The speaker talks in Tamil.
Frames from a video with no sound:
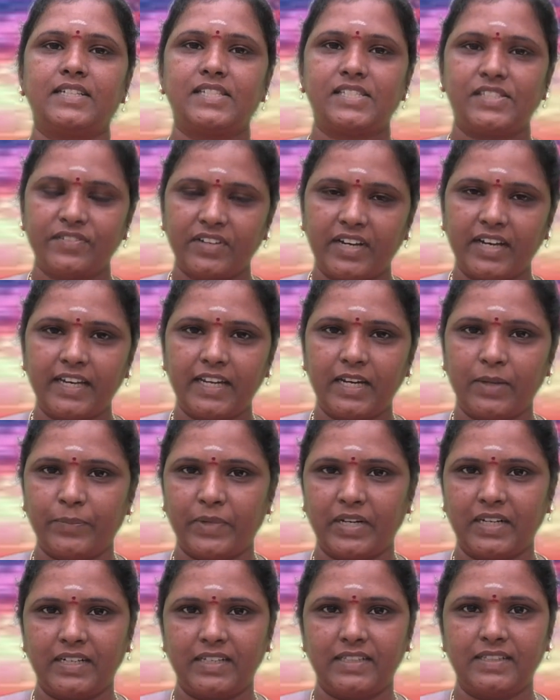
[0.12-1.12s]
சிவாய
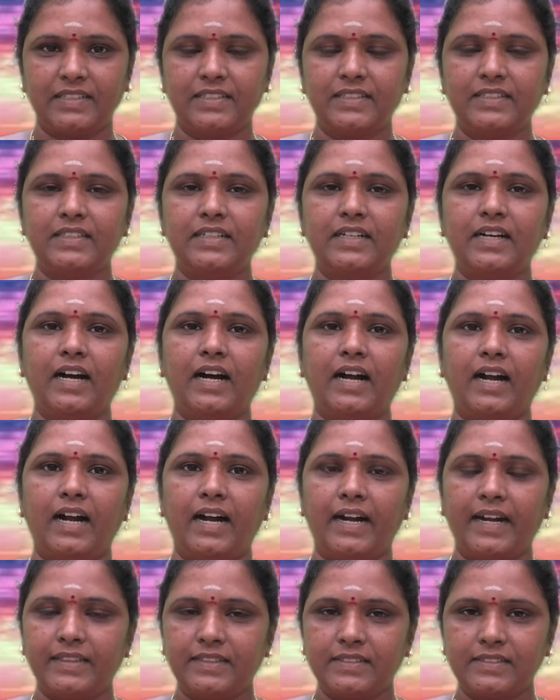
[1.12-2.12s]
நமக
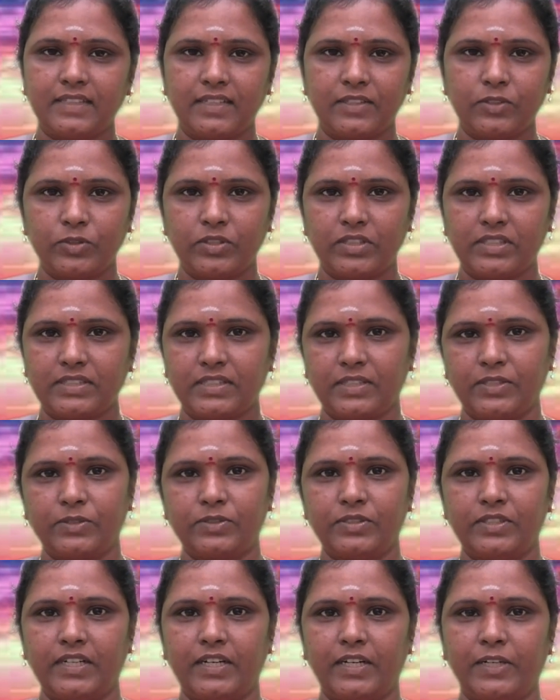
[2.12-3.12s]
அனைத்து சகோதர
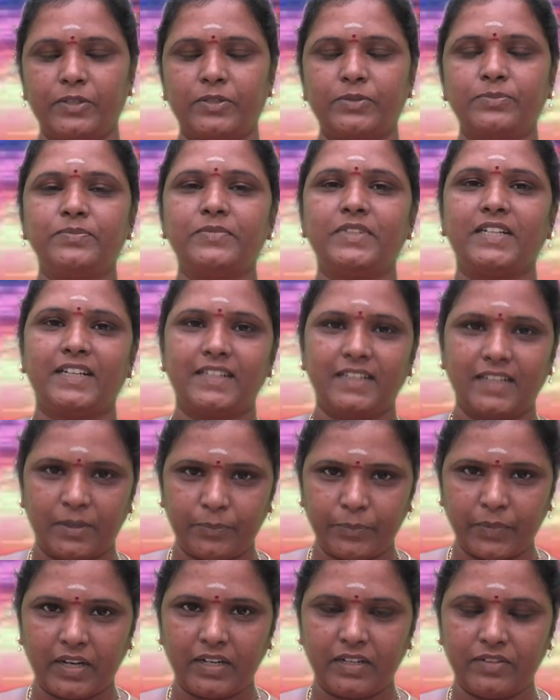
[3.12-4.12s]
சகோதரிகளுக்கும் எனது
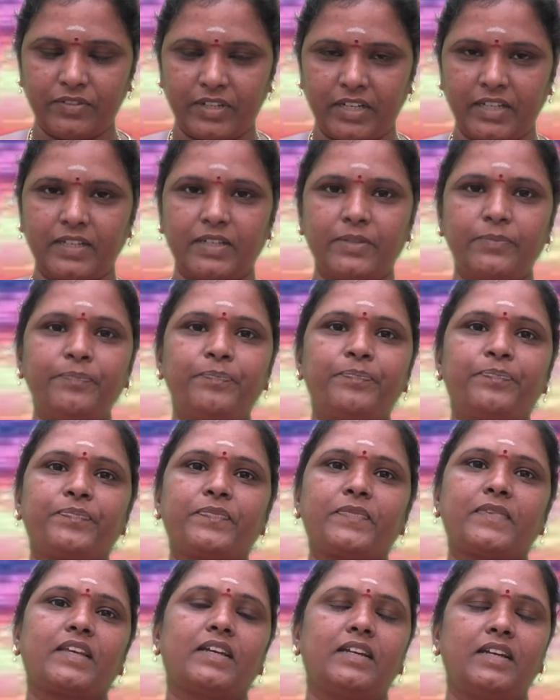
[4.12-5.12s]
அன்பான வணக்கம்
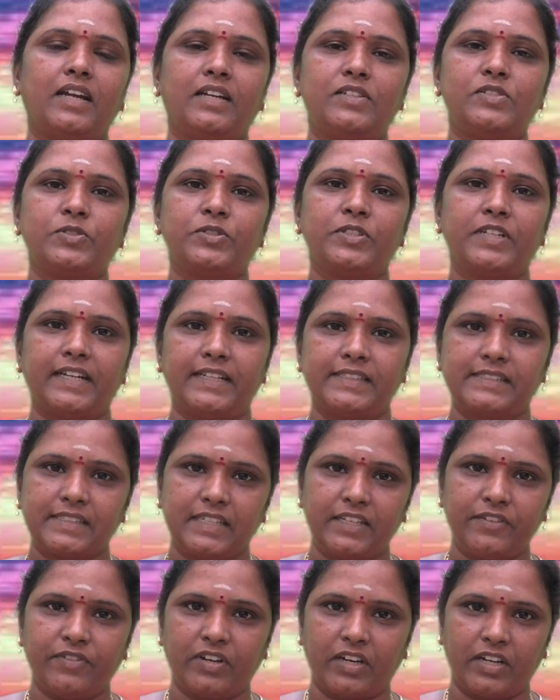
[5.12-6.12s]
நான் ஜோதிடர்
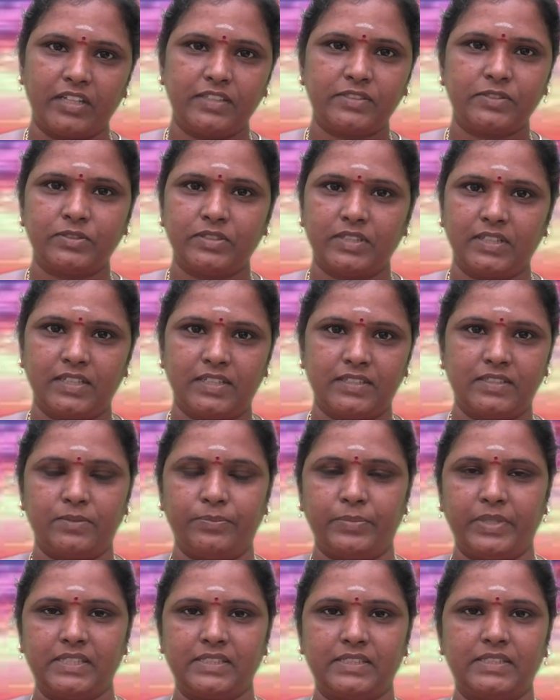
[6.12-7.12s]
எஸ்கே வாணி சுந்தரராஜன்
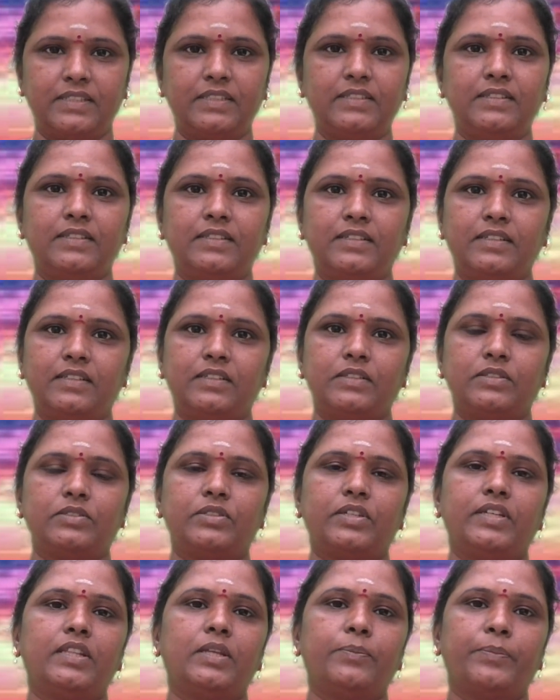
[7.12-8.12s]
பேசுகிறேன்
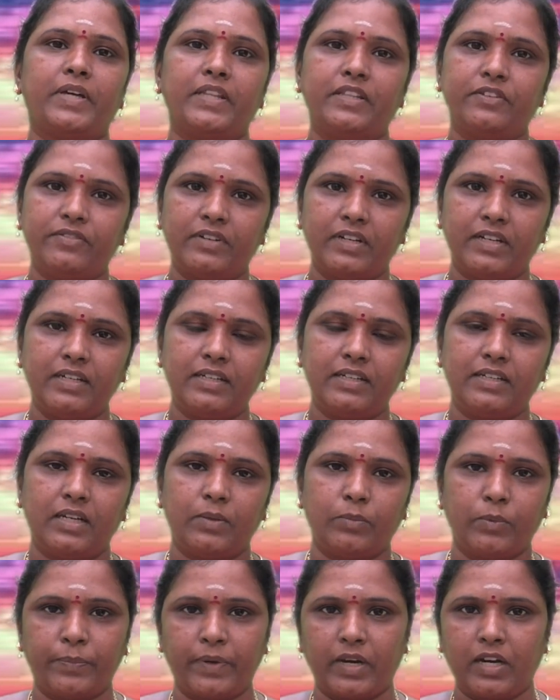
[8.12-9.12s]
இப்போ இந்த பதிவில்
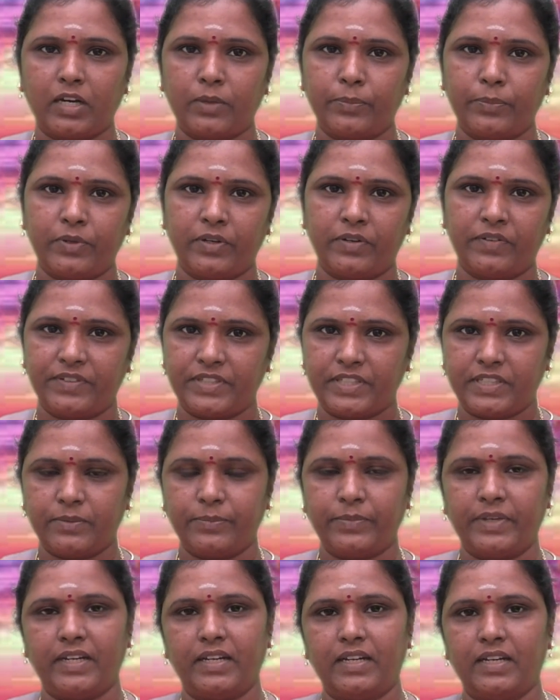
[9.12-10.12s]
நம்ம பார்க்க போகிற
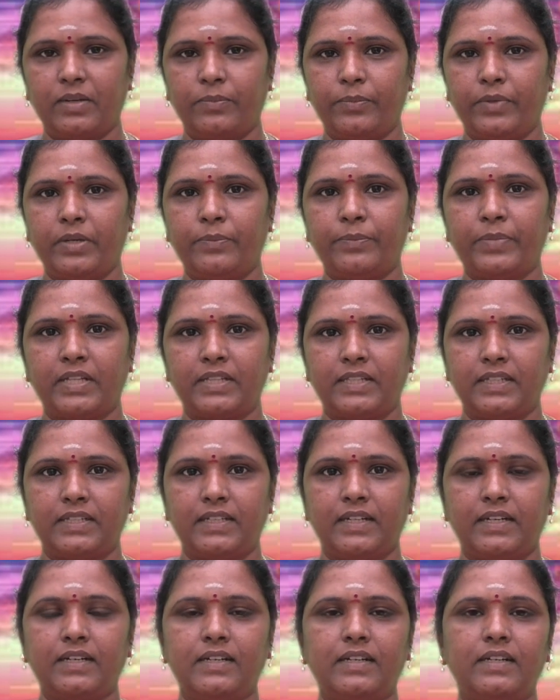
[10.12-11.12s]
விஷயம் என்ன அப்படின்னு
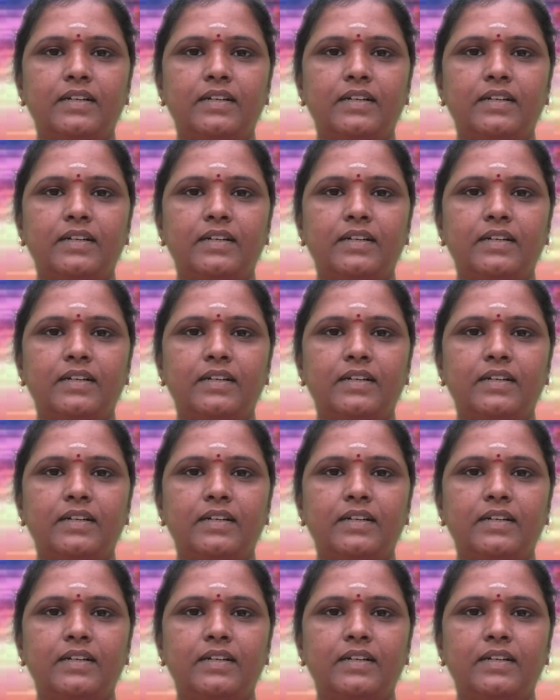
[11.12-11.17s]
பார்த்தீங்கன்னா